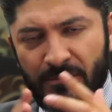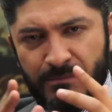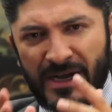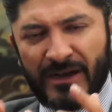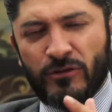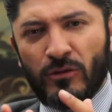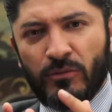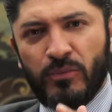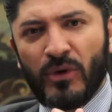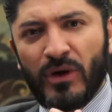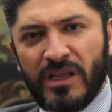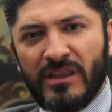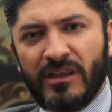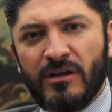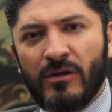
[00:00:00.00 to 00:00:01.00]
Pacto
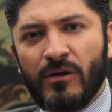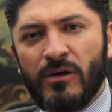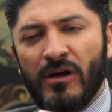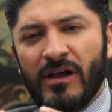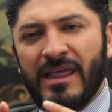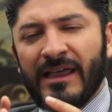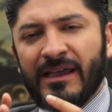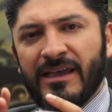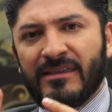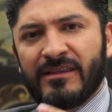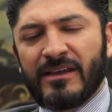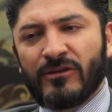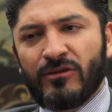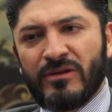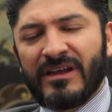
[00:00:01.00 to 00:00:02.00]
político que
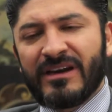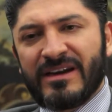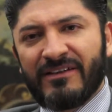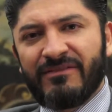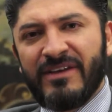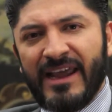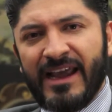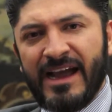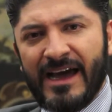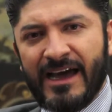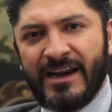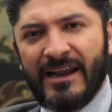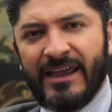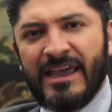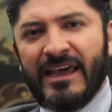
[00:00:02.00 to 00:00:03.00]
trató de
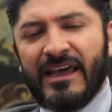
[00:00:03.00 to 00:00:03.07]
reflejar